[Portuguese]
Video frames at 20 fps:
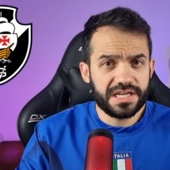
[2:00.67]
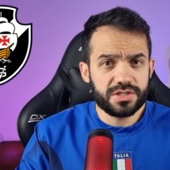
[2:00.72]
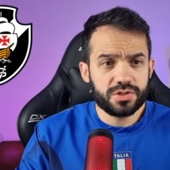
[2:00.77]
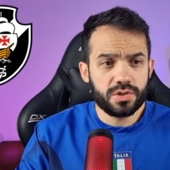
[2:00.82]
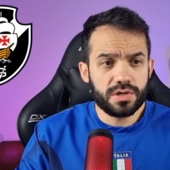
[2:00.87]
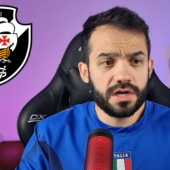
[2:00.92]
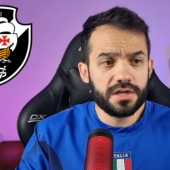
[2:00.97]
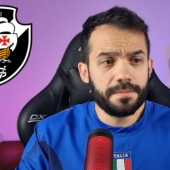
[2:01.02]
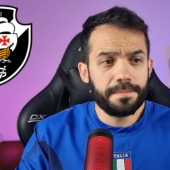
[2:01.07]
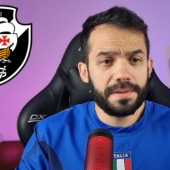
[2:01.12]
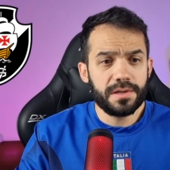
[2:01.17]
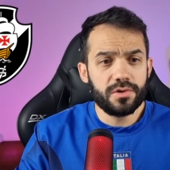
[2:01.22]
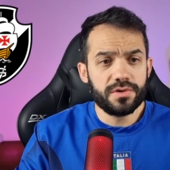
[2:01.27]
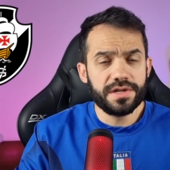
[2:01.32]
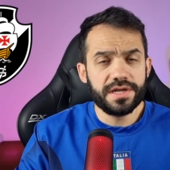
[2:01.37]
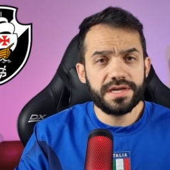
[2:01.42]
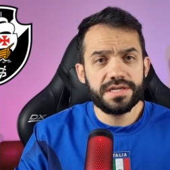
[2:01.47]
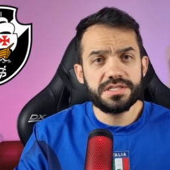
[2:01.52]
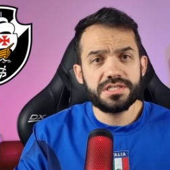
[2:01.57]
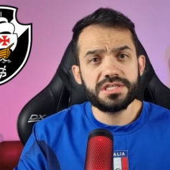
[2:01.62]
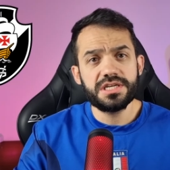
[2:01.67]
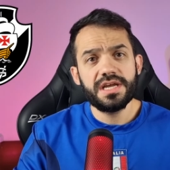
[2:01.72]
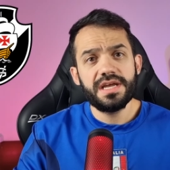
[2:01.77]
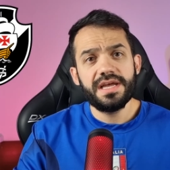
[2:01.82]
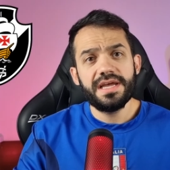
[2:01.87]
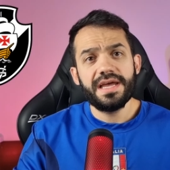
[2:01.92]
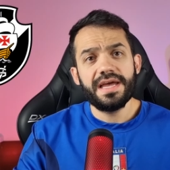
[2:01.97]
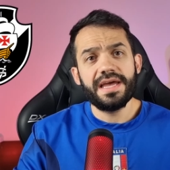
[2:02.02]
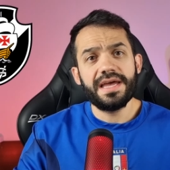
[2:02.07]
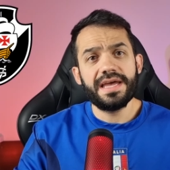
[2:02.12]
né? Jogando pelo Nantes.
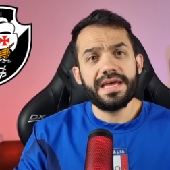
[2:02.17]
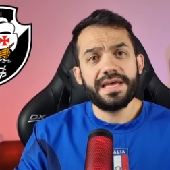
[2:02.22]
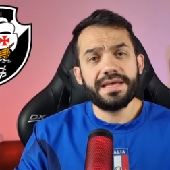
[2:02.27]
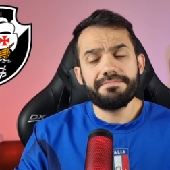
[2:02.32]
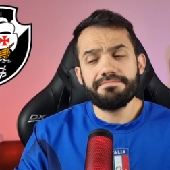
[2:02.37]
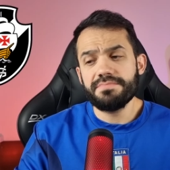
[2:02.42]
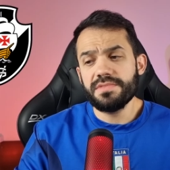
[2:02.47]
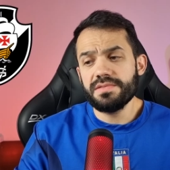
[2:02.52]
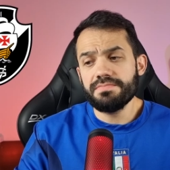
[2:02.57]
É,